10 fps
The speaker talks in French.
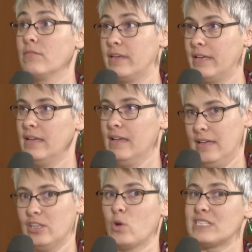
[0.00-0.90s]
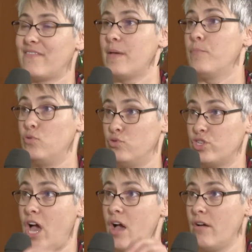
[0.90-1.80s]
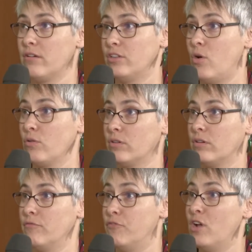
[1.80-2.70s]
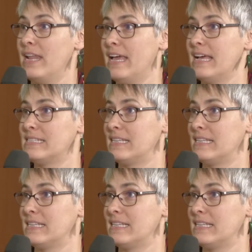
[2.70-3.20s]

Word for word: OK. Donc, ça fait plusieurs donc, euh, volets à